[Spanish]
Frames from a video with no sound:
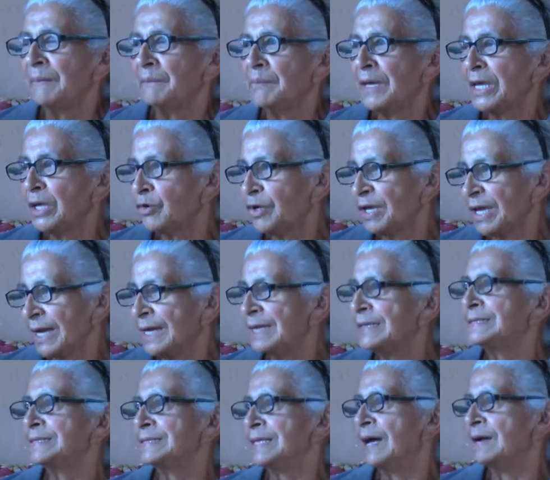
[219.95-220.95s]
Pero ya
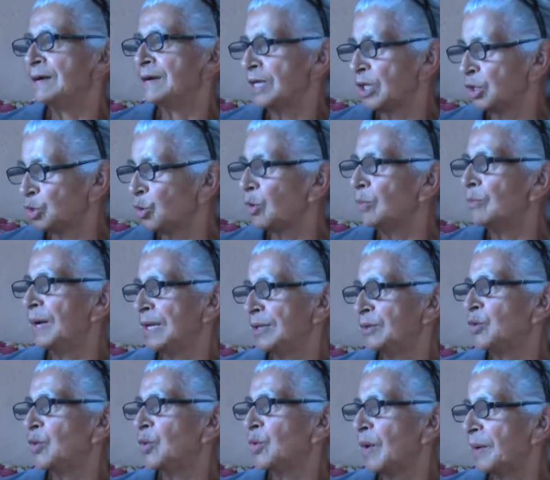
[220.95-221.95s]
están
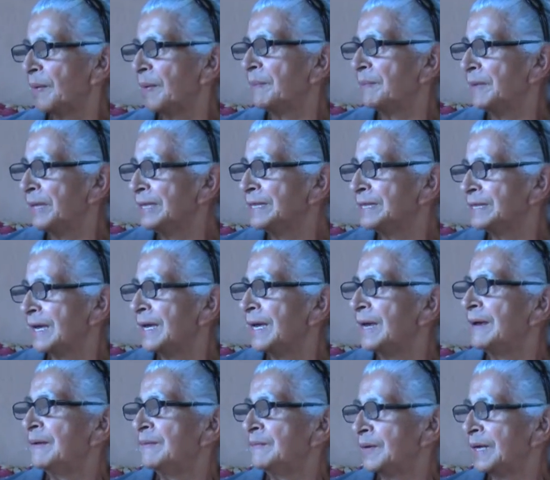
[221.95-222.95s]
retomando nuevamente,
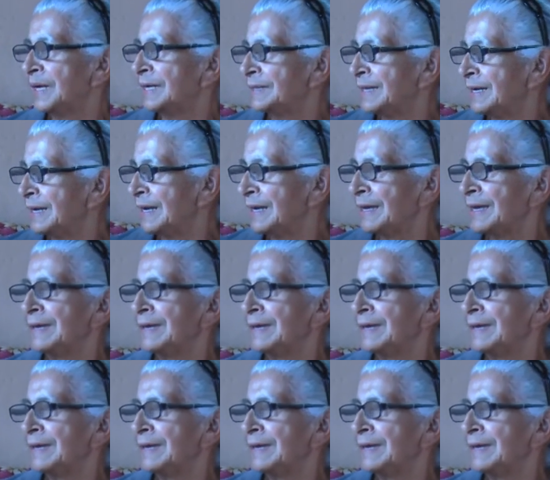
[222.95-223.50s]
¿verdad?